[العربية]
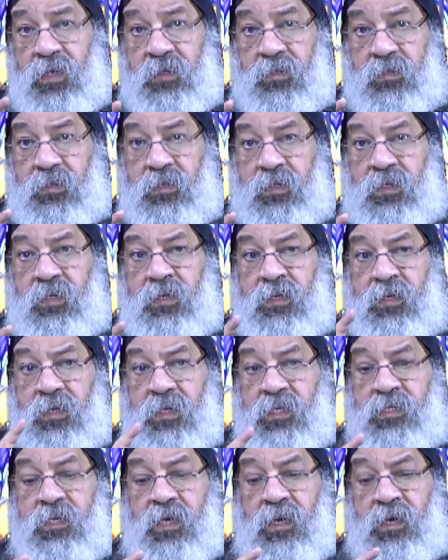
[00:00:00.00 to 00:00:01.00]
غلط
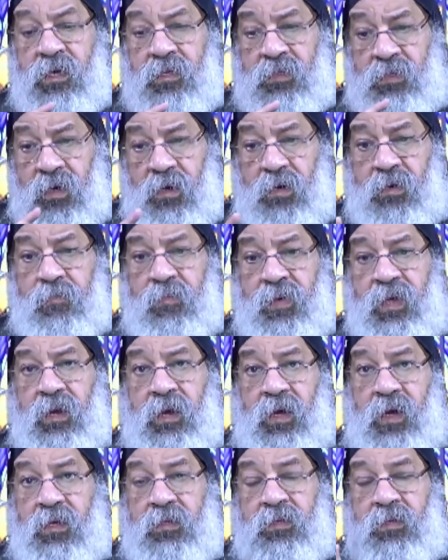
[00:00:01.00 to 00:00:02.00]
الكنيسة لا
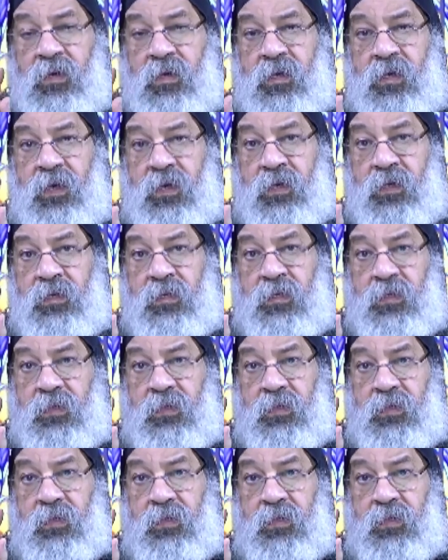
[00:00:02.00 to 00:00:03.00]
تقبل عطاياه
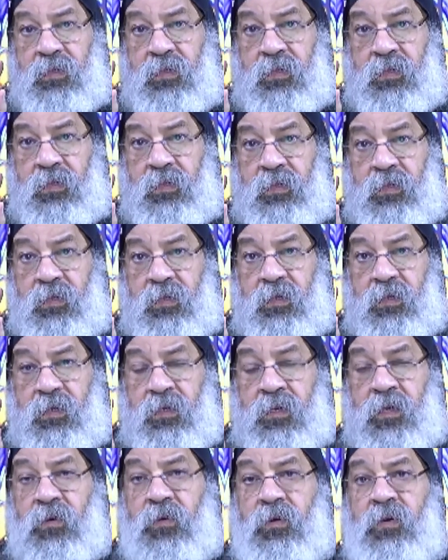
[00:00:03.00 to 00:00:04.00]

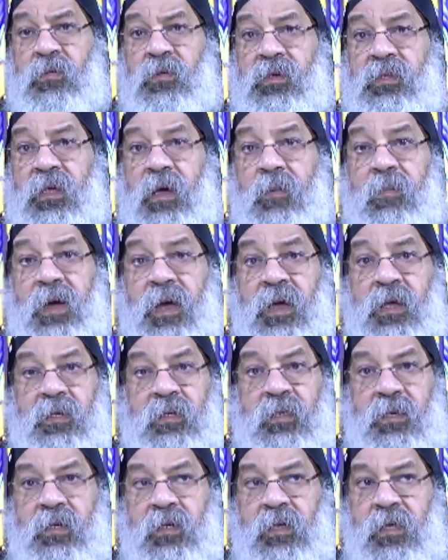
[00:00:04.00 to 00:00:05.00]
لو هو
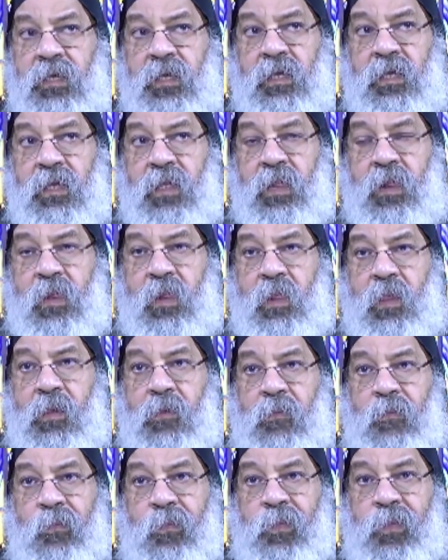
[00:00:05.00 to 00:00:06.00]
طبعا
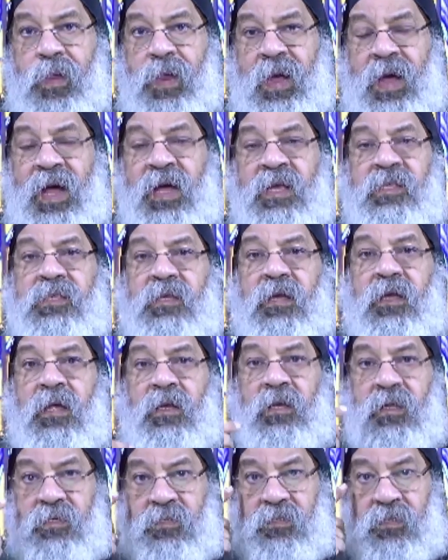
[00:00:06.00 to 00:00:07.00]
عايز
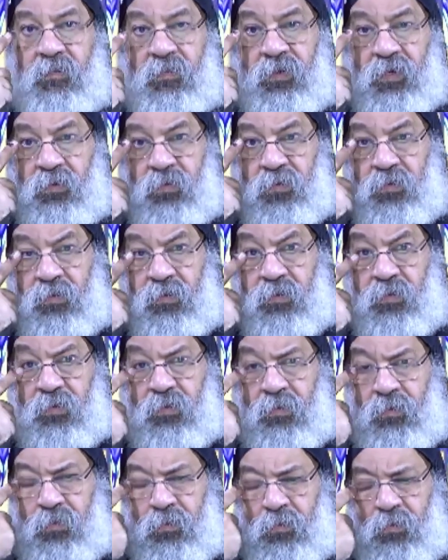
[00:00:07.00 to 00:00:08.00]
يخلص ضميره
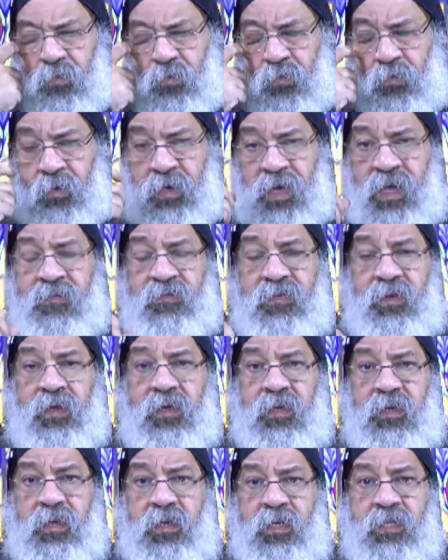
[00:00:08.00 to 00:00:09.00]

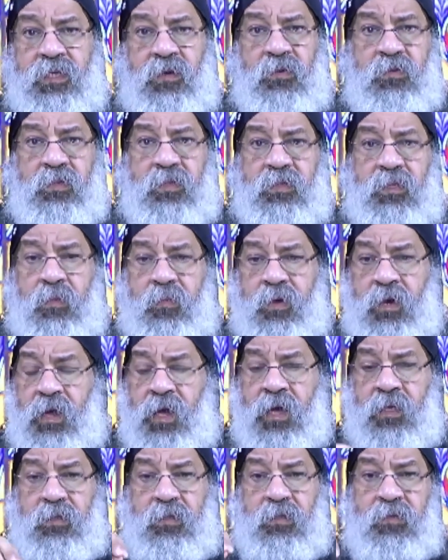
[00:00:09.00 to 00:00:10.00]
وغافل الكنيسة وده
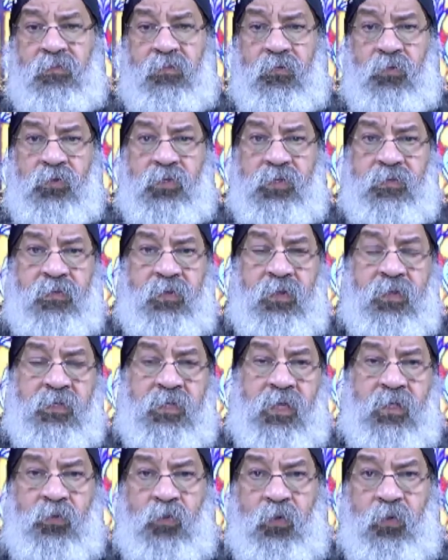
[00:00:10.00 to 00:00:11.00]
طبعا حط فلوس في
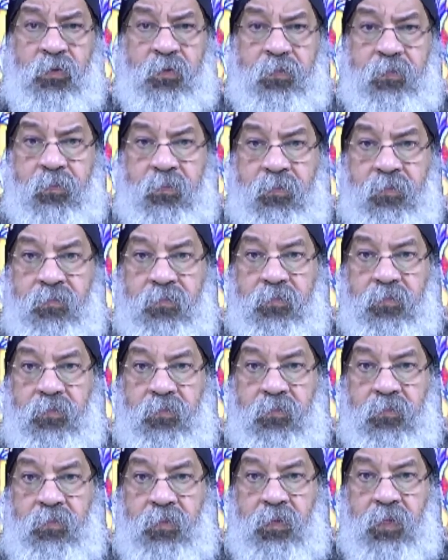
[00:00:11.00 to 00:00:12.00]
الصندوق
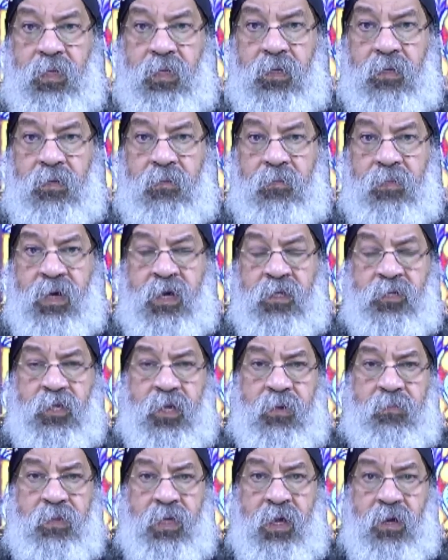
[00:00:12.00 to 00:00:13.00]

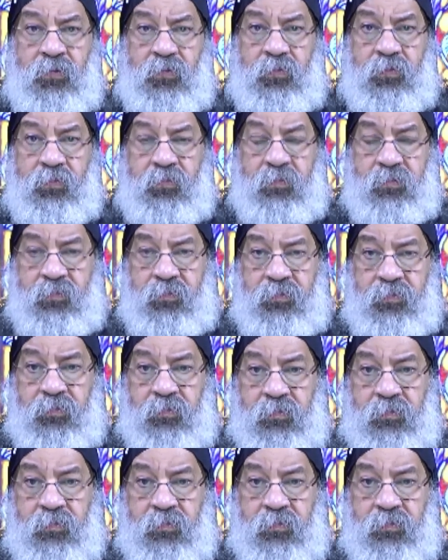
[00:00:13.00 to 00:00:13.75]
محدش هيمنعه